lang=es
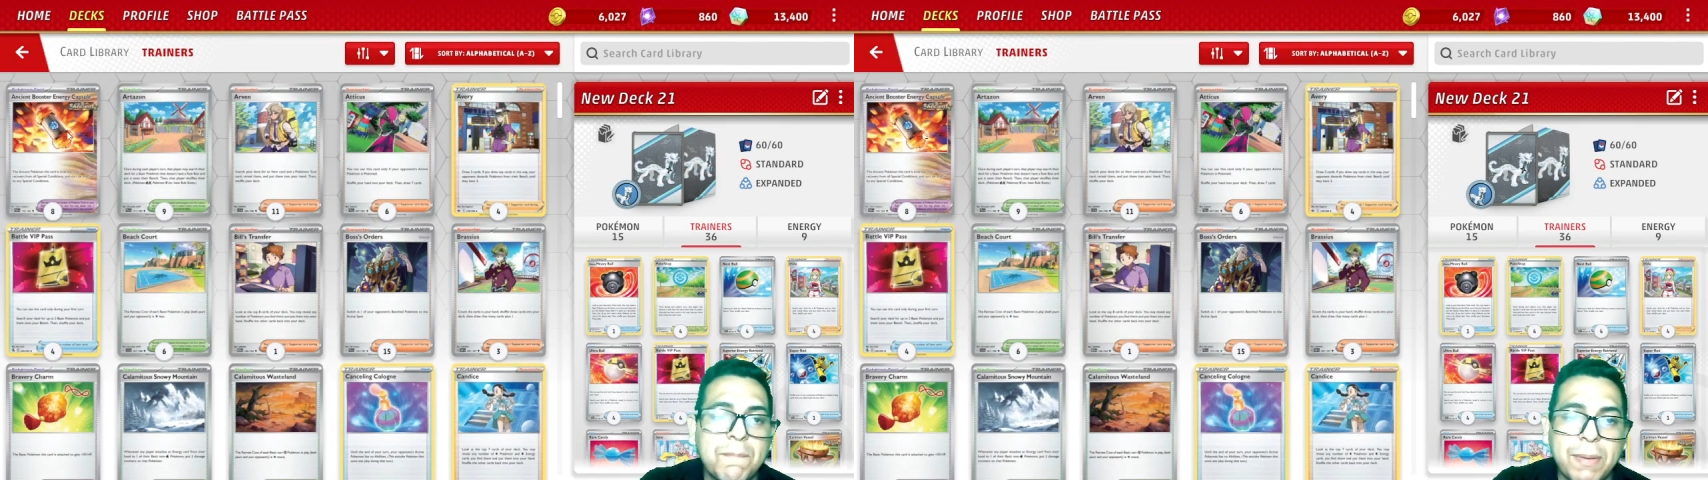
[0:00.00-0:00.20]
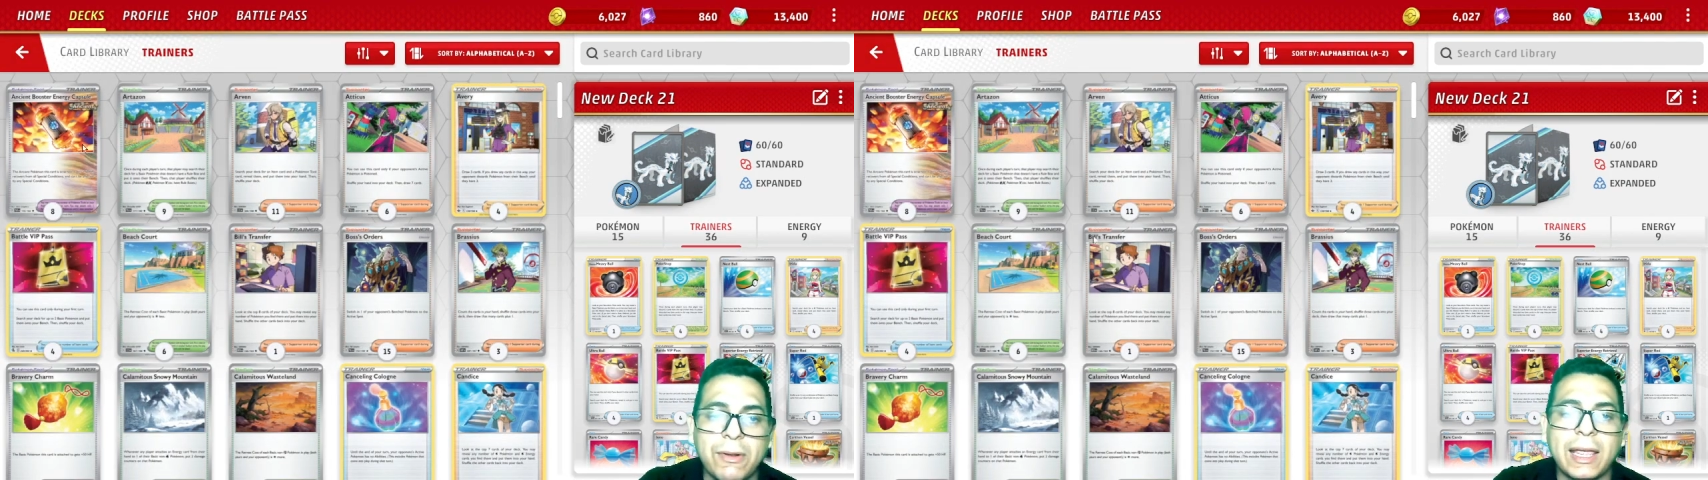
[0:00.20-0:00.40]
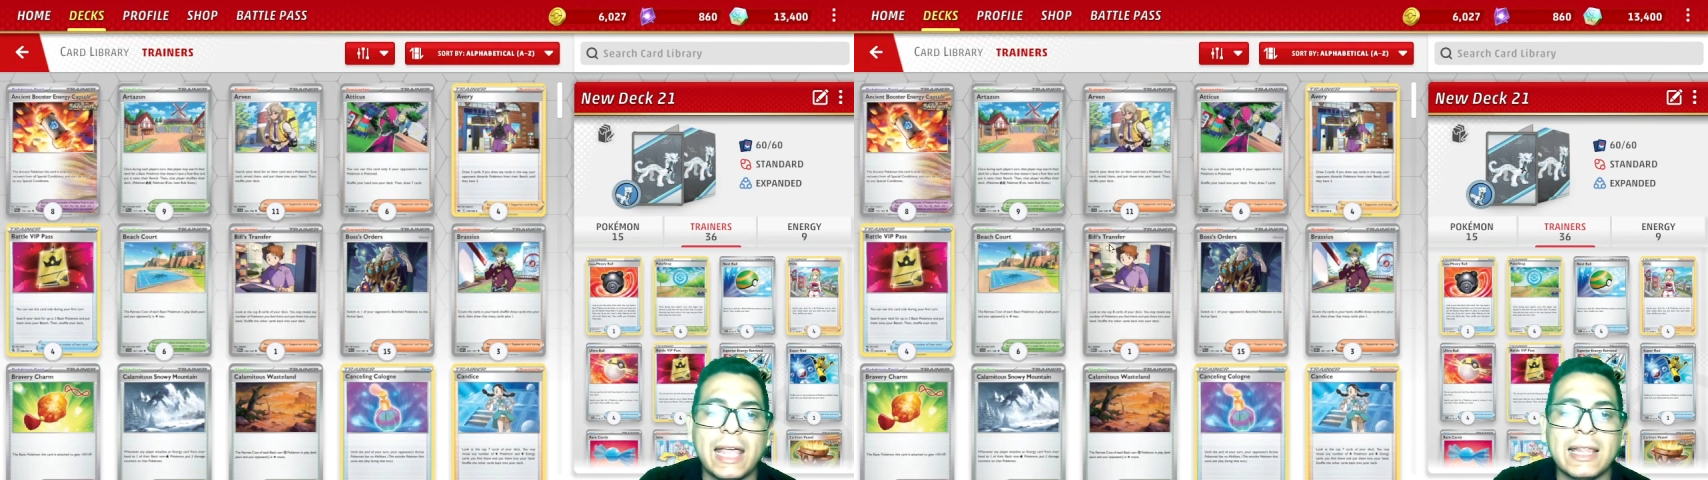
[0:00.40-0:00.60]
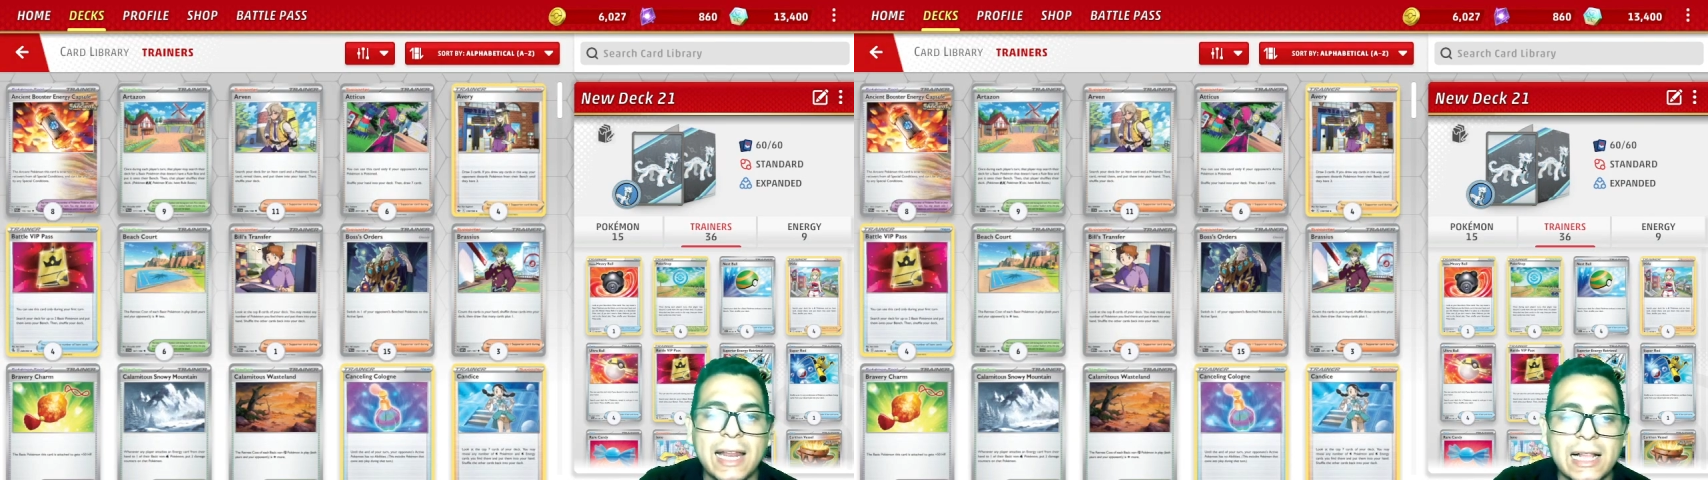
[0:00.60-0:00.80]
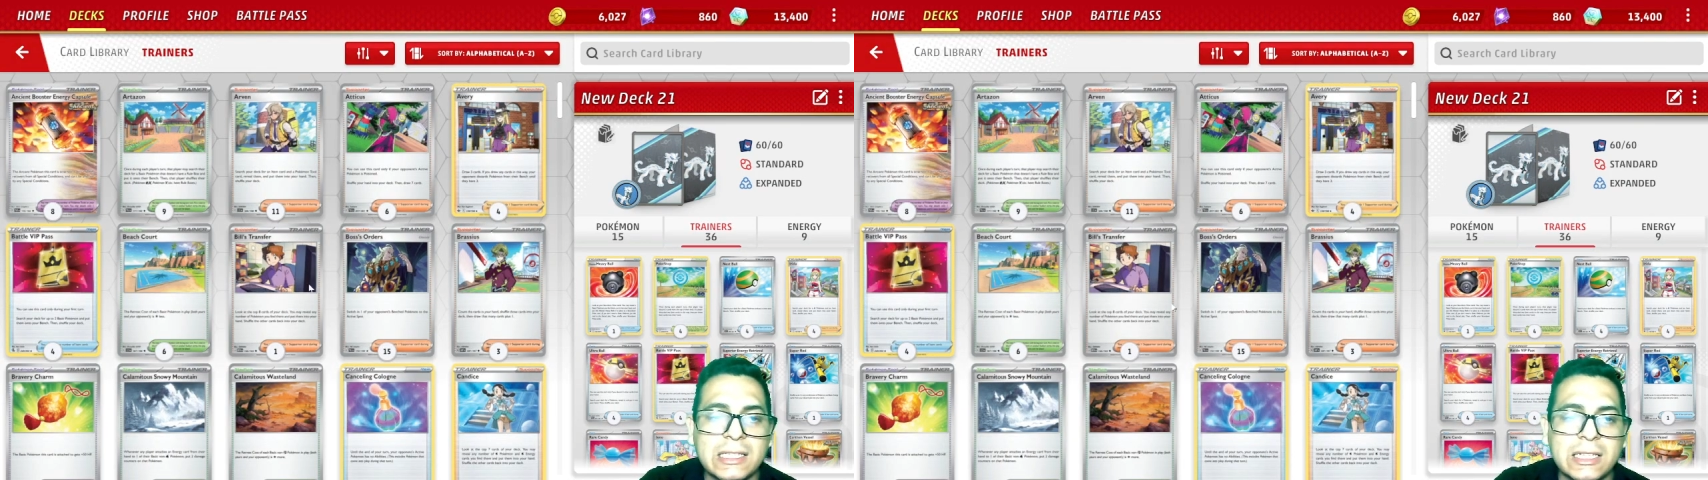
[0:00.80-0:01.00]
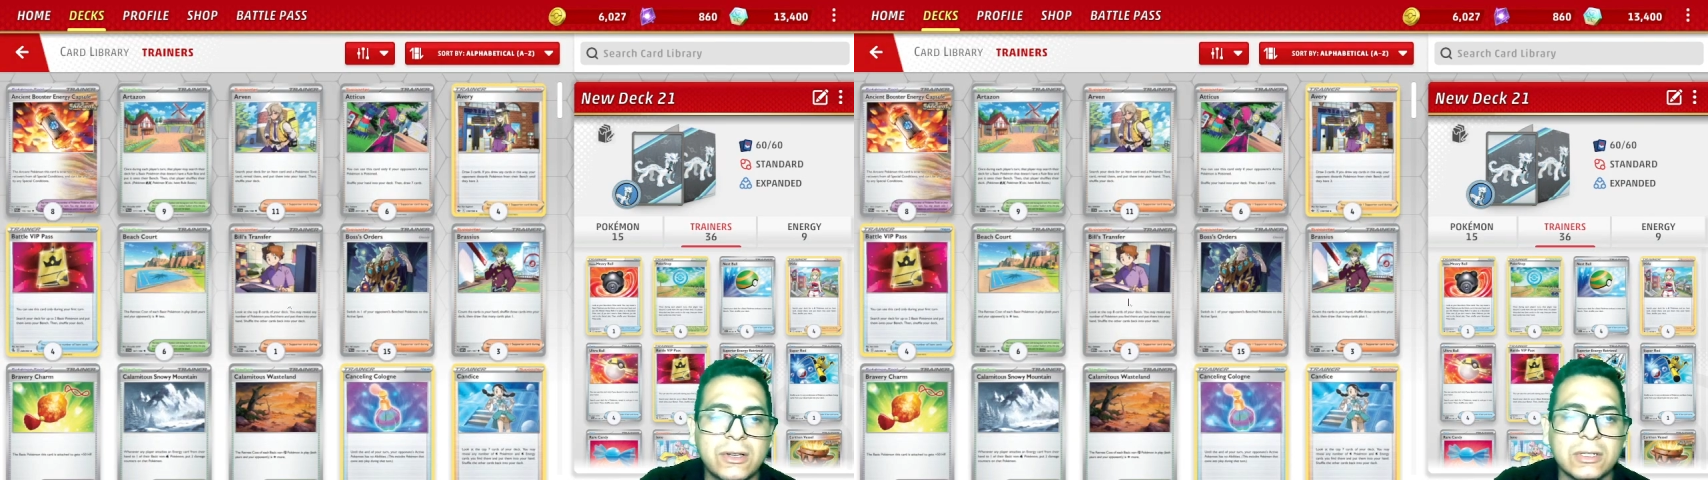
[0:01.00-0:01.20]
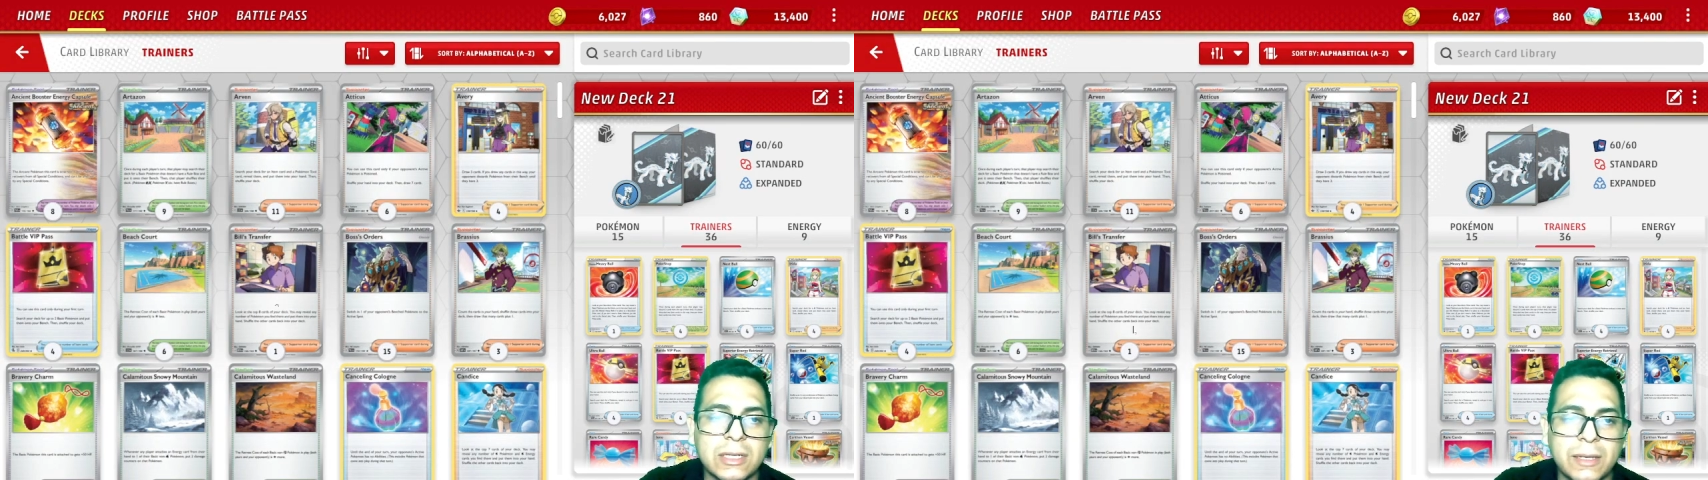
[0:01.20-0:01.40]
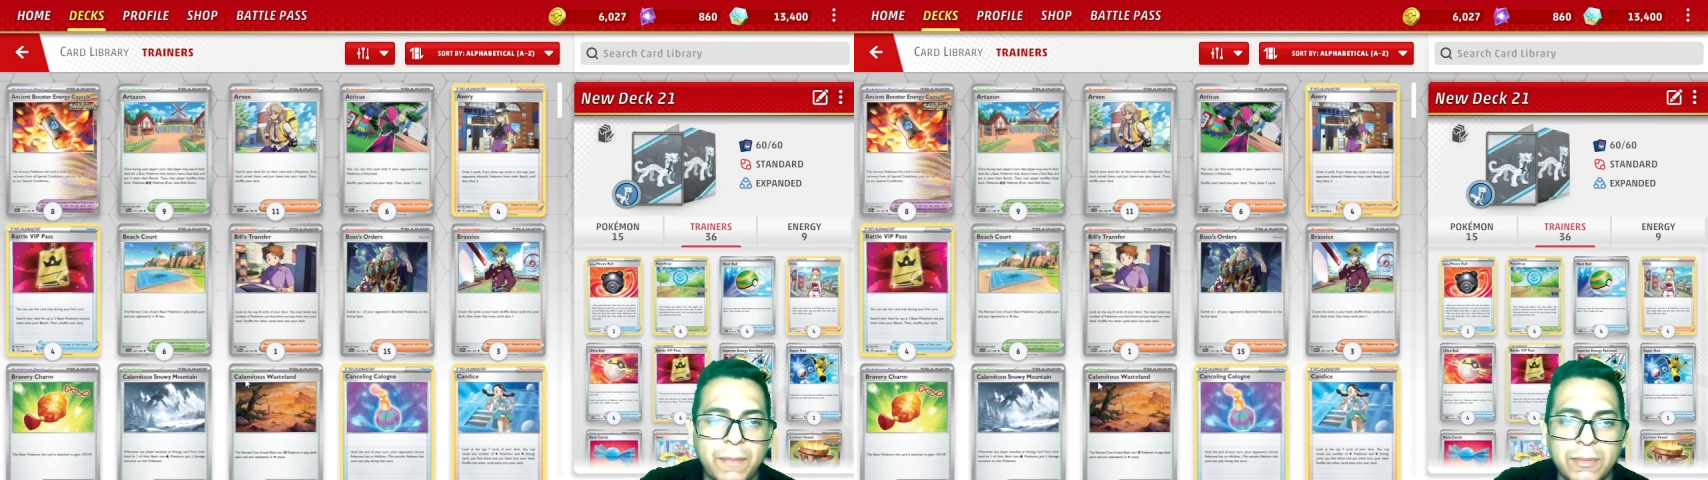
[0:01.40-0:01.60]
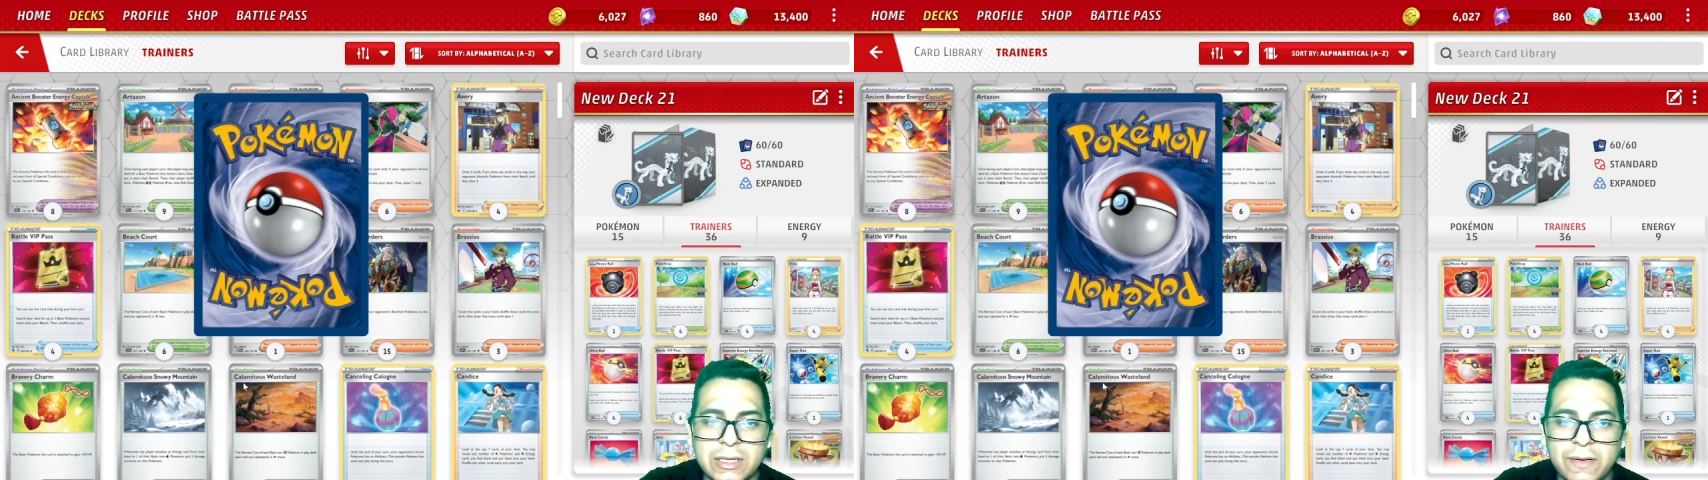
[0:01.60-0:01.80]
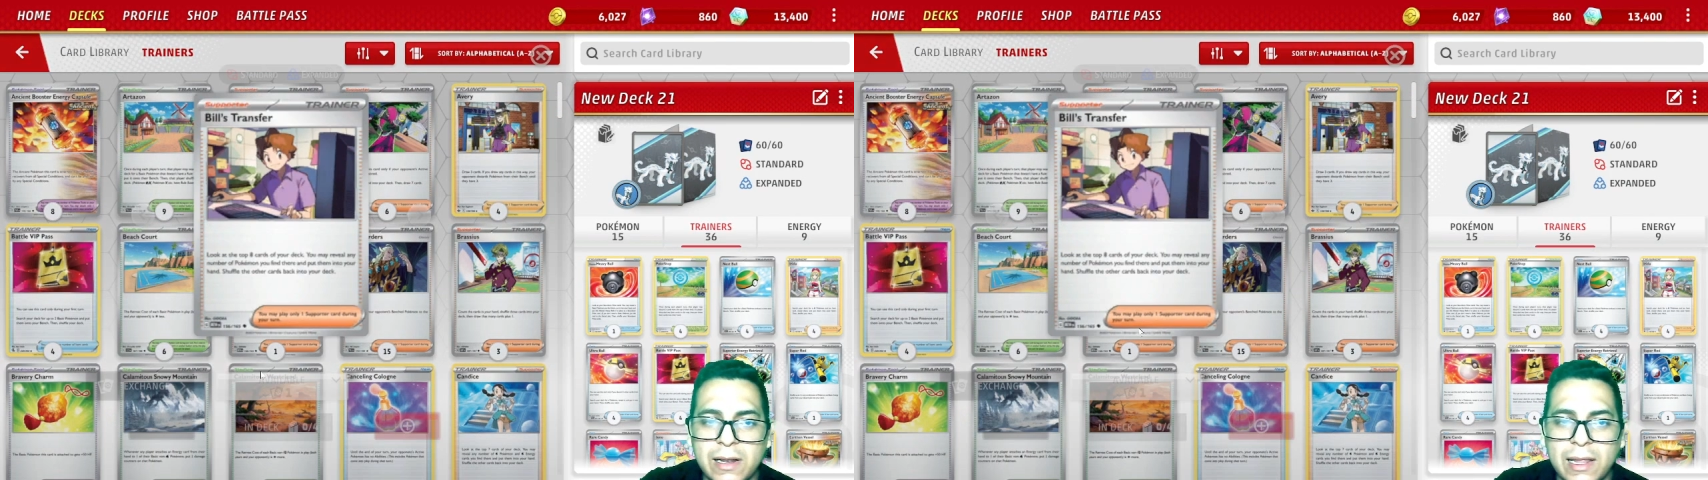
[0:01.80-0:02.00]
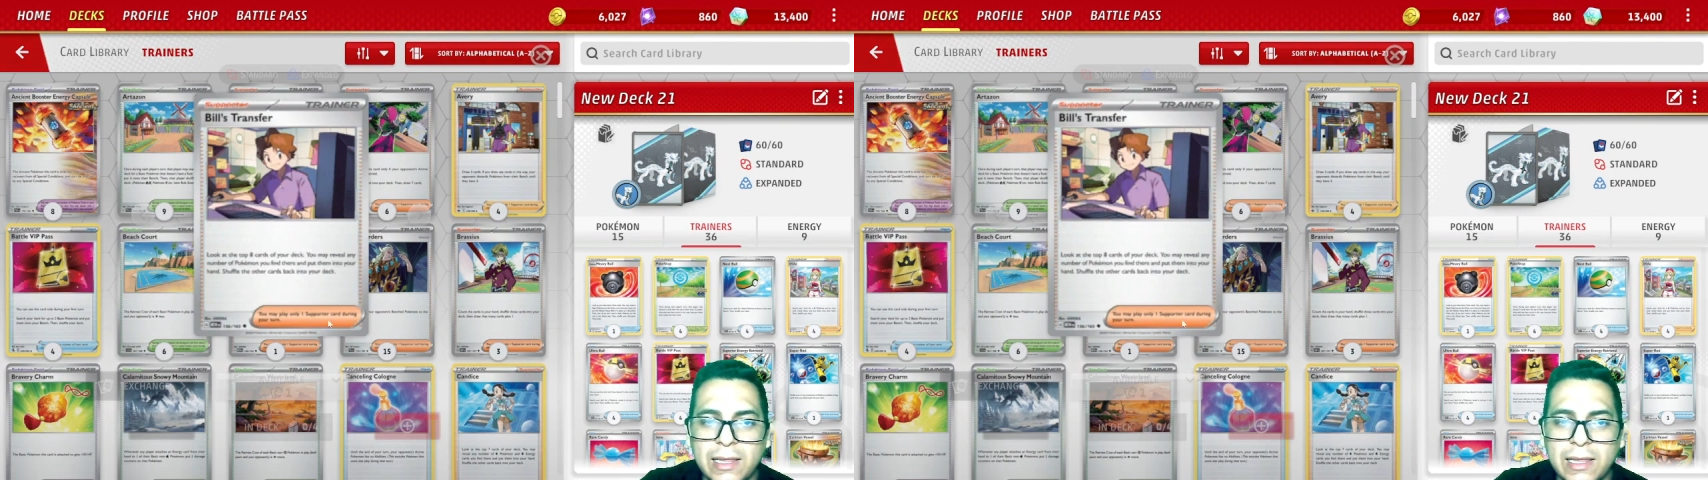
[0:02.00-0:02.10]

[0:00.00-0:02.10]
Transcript: Pero en general, chicos, vamos a ver